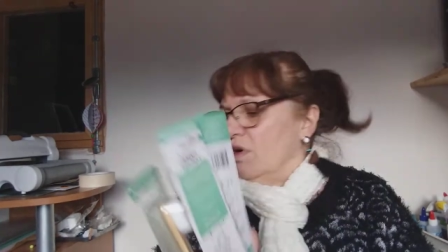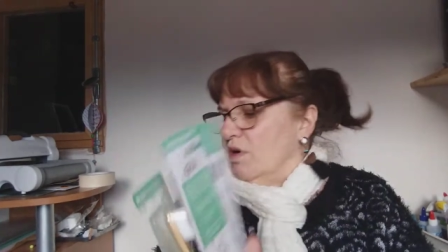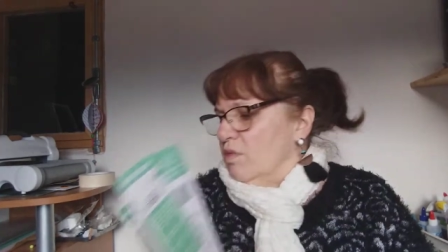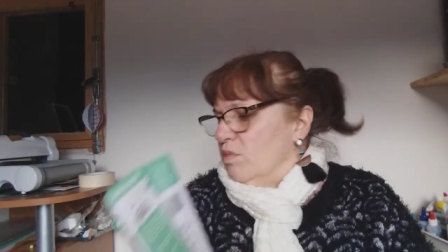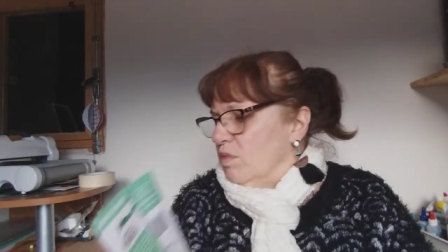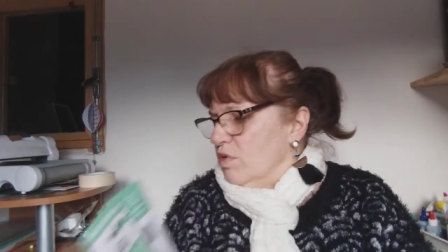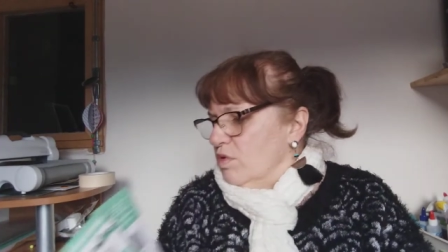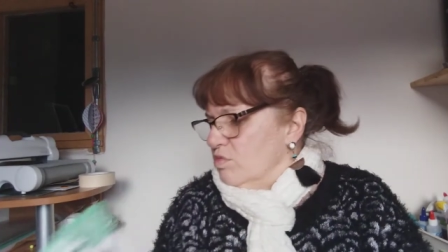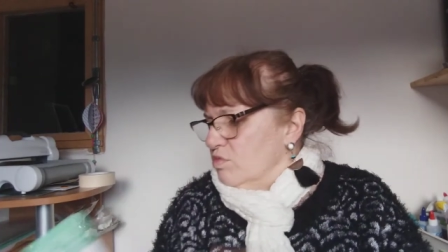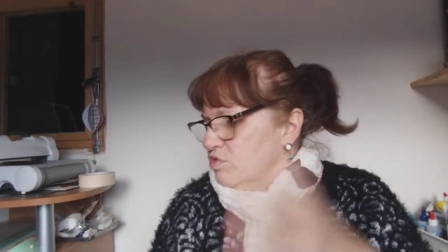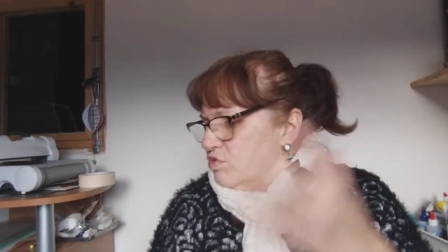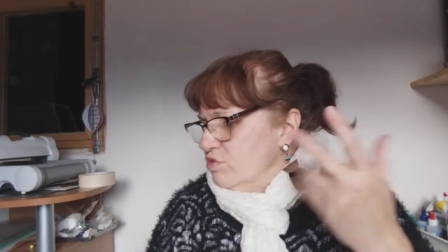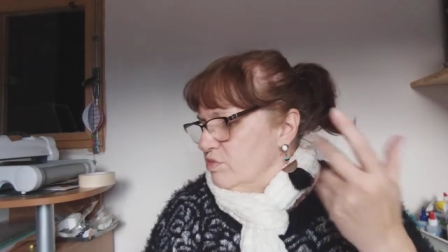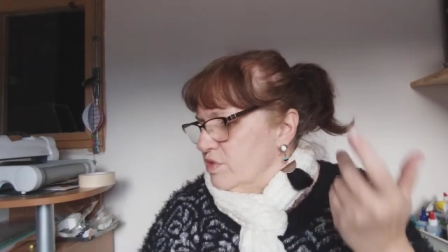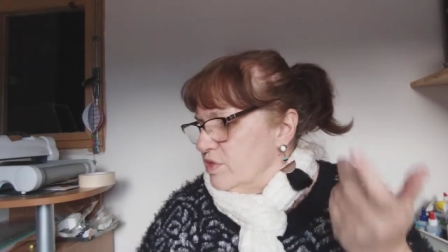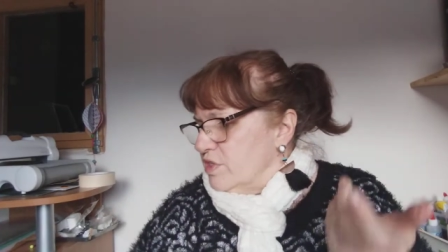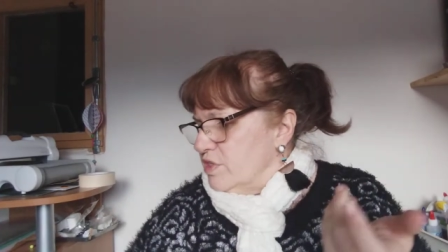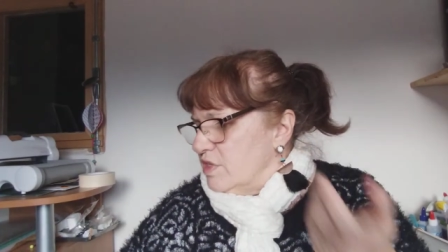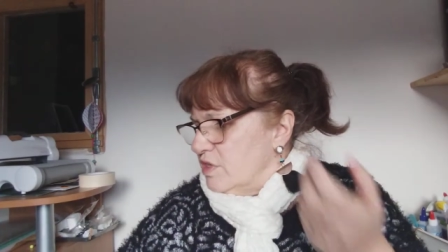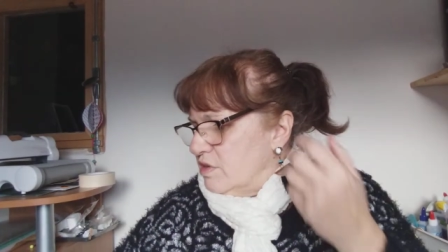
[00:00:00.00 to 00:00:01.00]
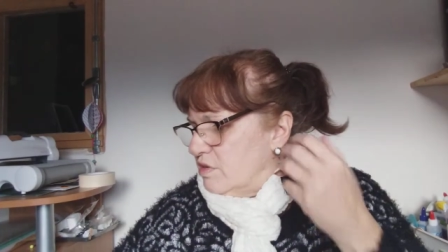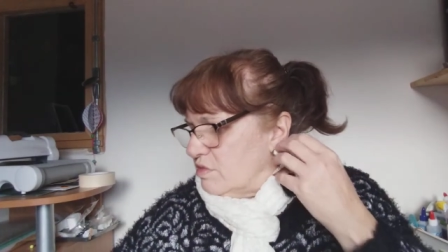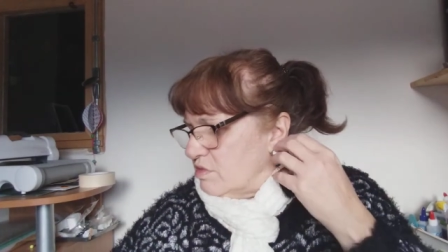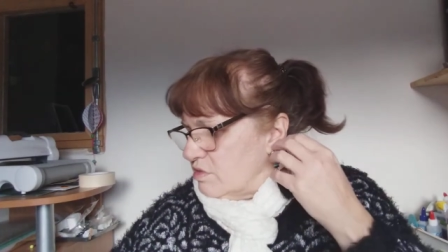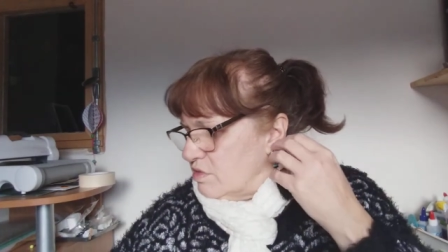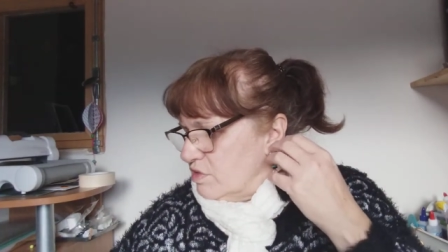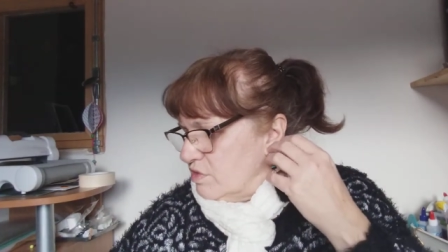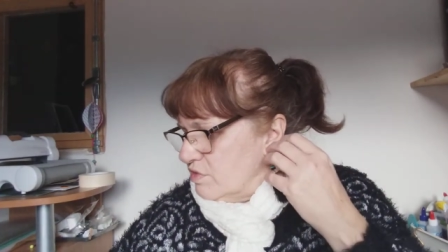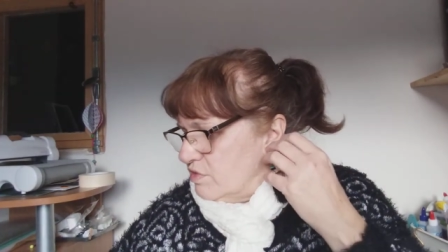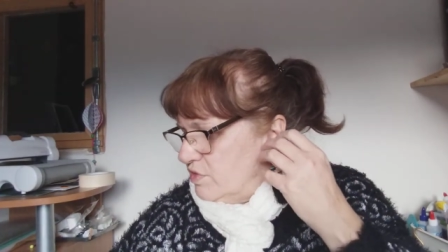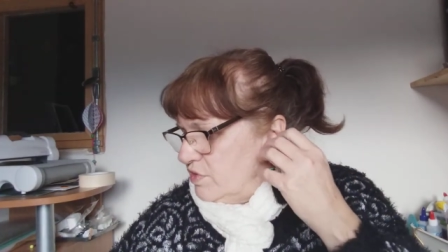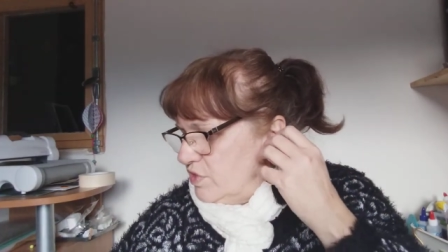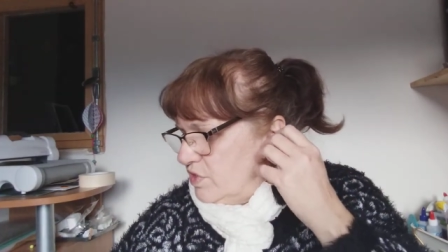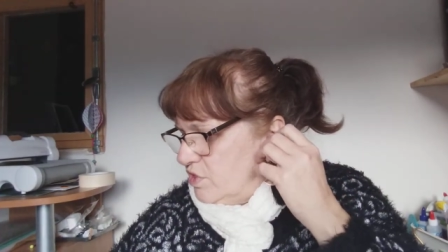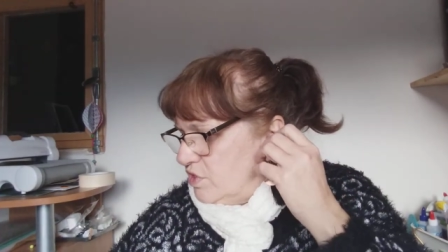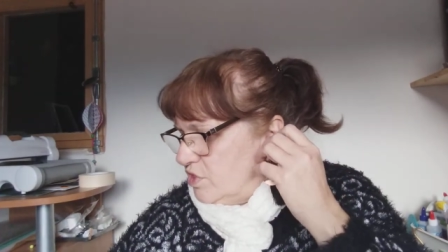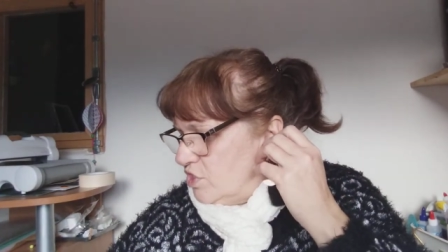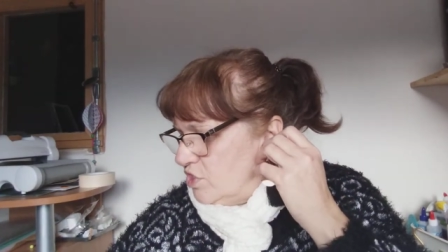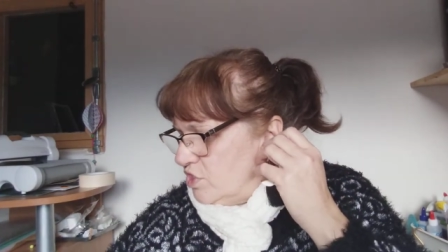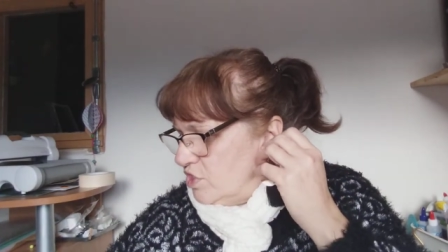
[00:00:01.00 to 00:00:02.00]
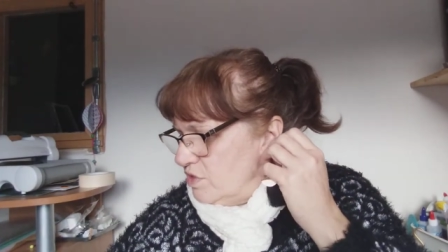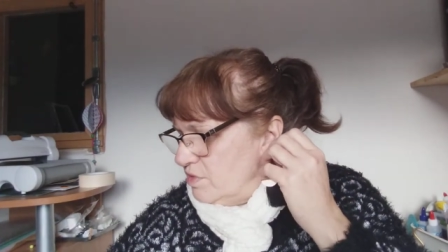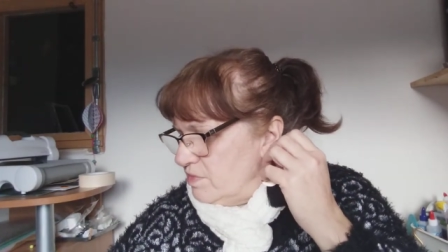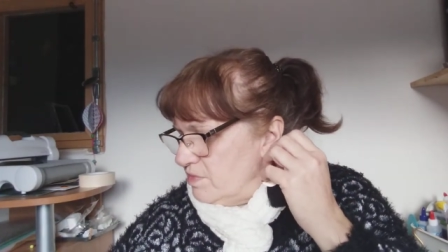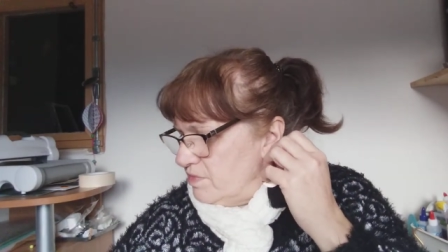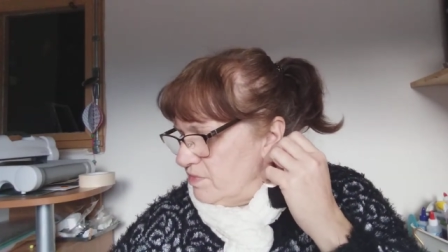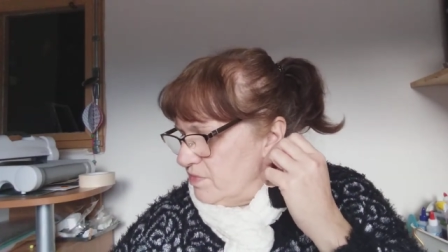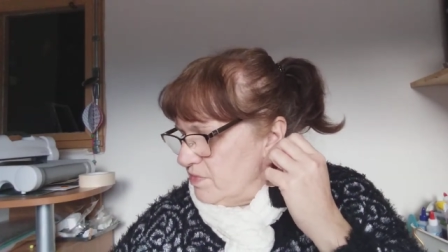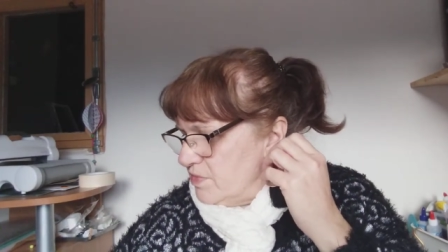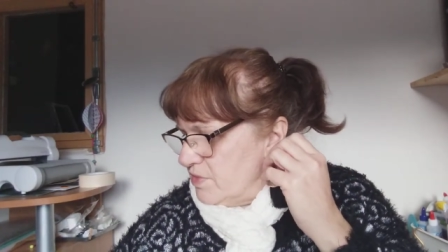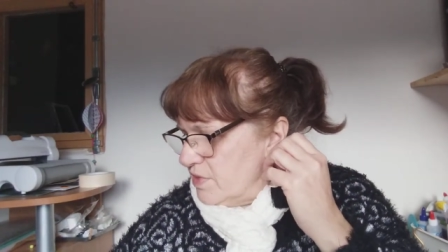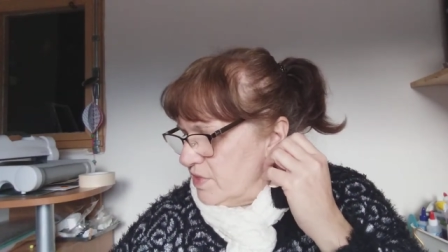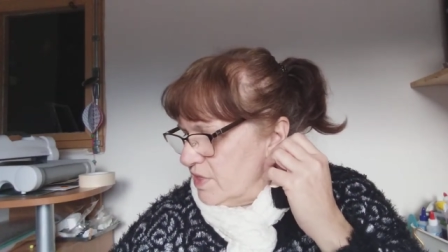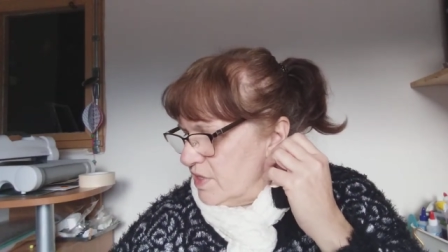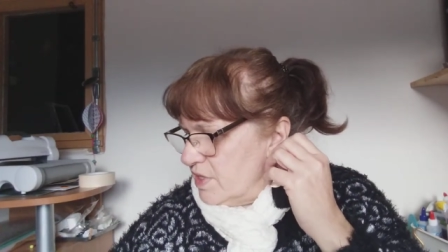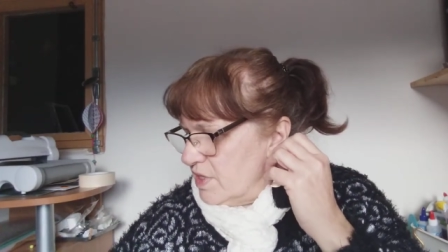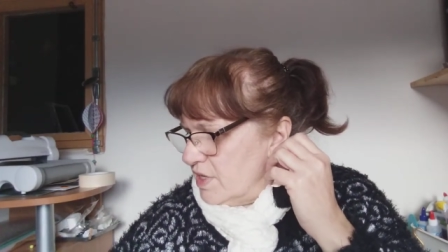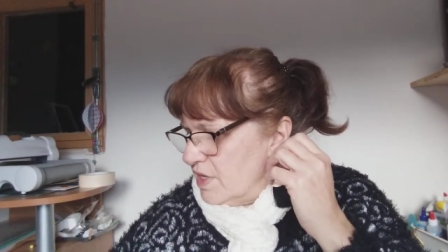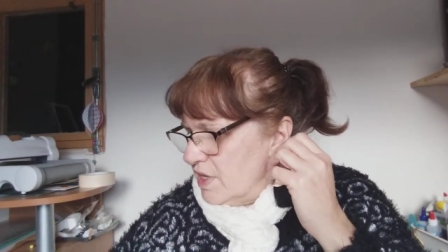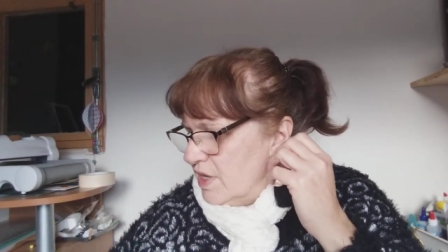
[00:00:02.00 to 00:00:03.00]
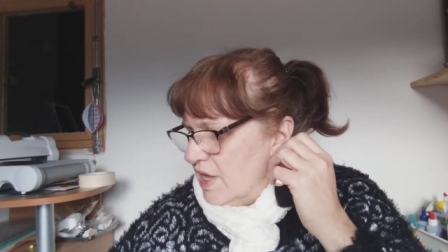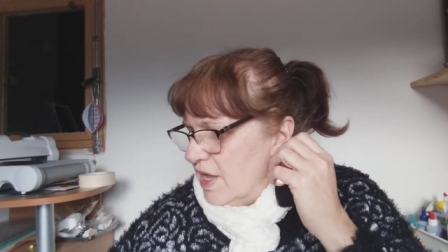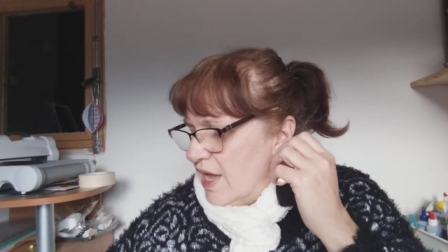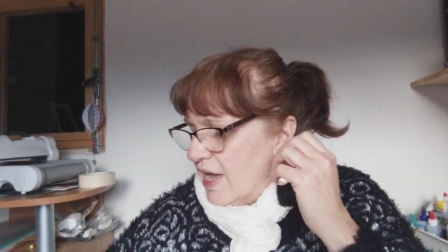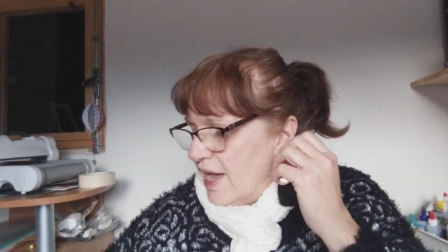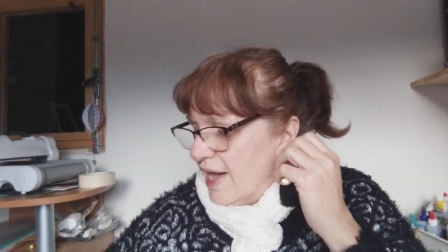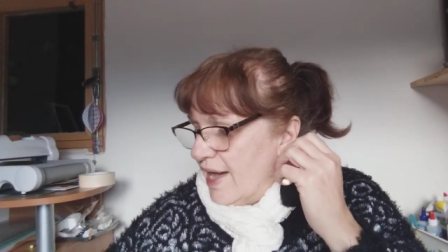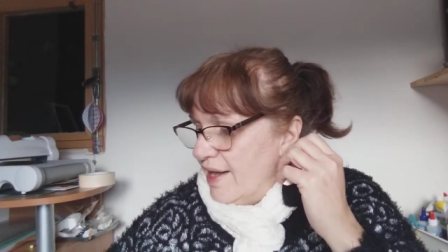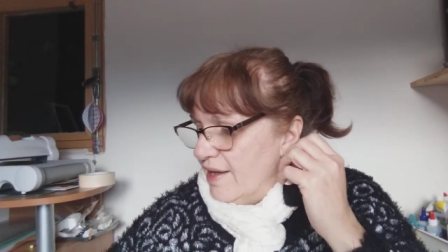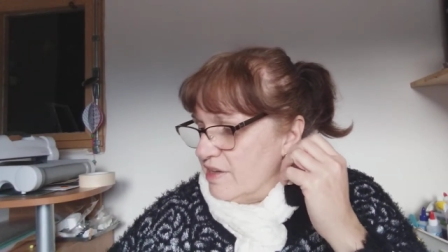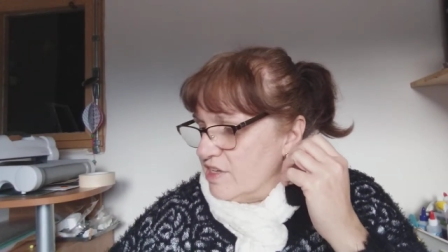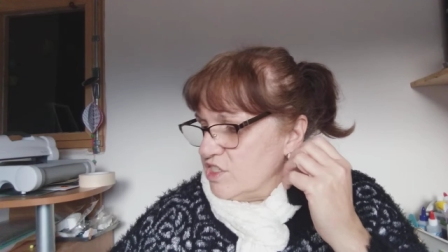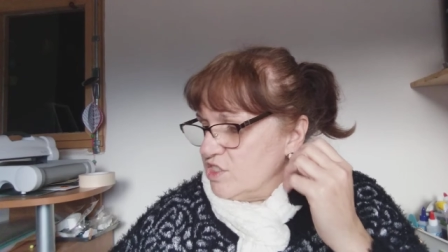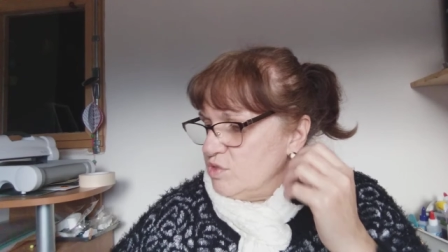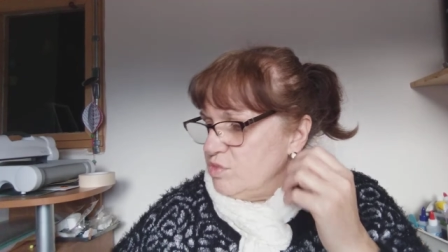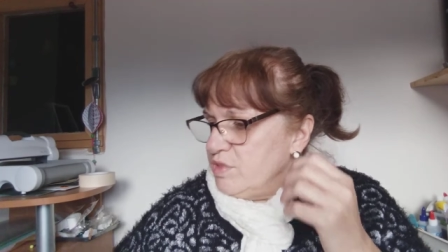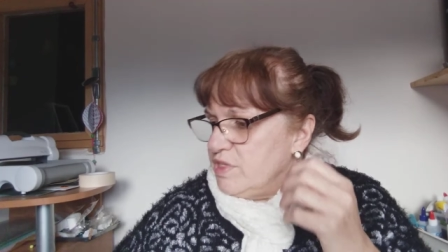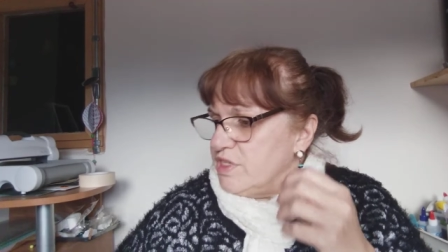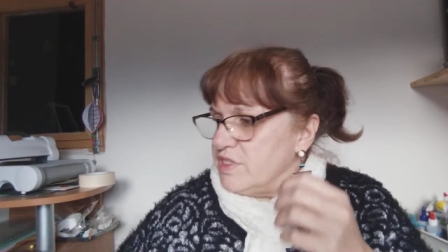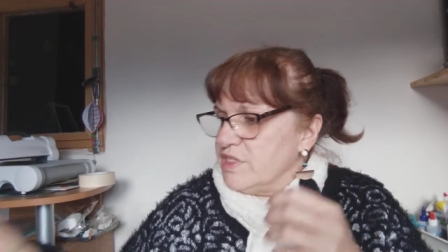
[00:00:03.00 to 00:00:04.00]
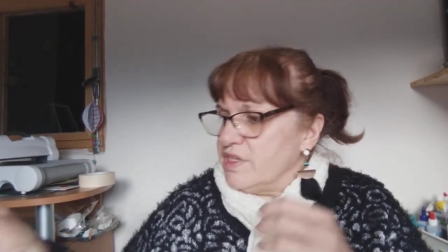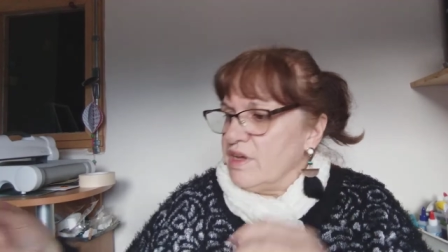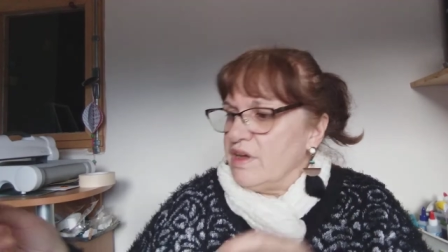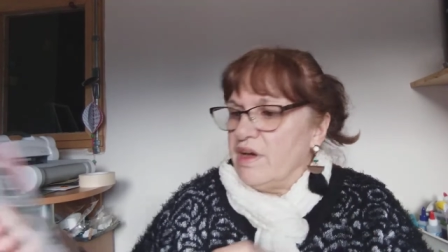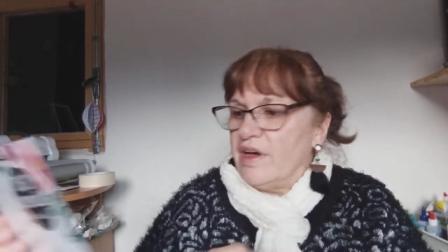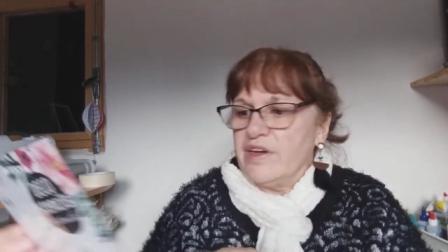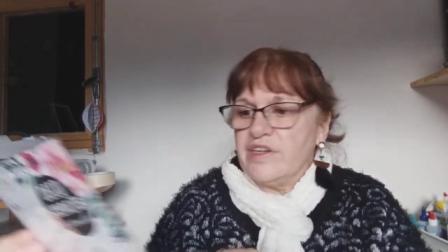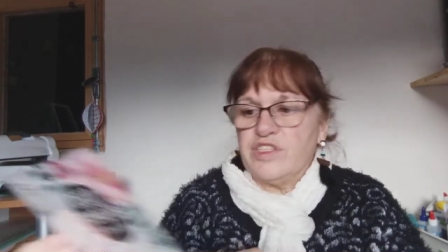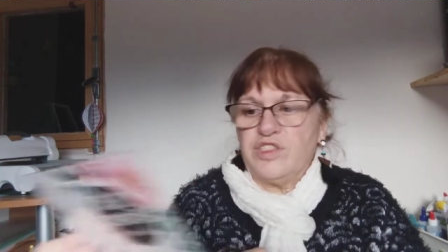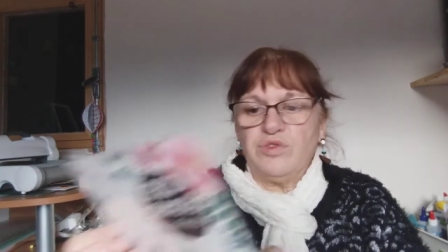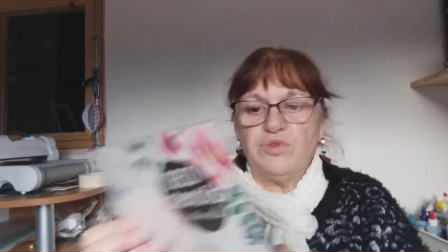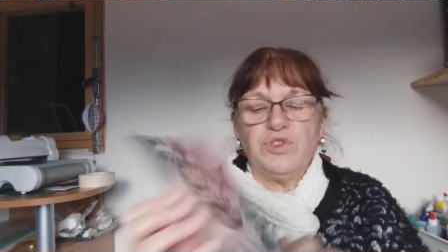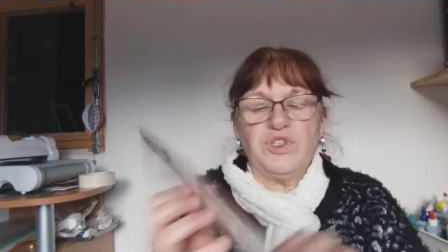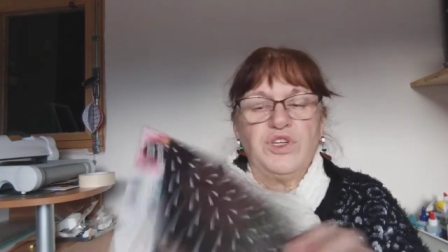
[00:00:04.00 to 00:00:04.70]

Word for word: en bambou, mais ça on s'en fiche. Ah, j'ai oublié ça. Action,